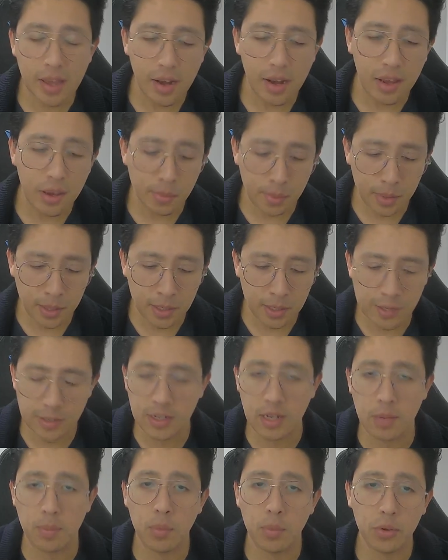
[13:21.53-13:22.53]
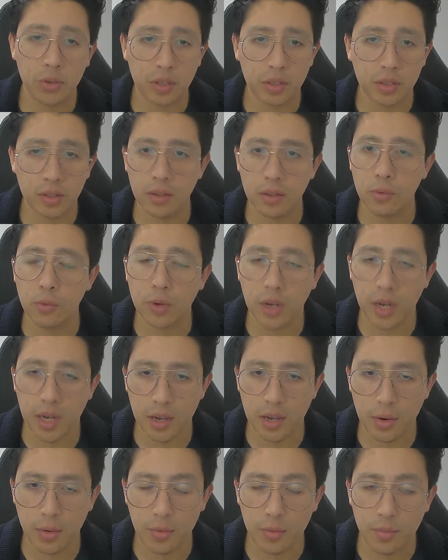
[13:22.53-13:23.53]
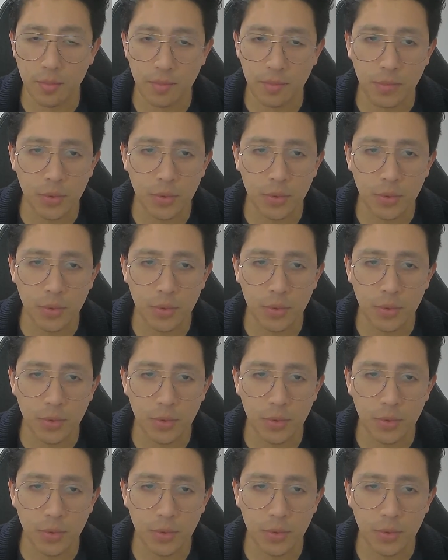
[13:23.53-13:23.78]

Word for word: a abrir el capote de un carro.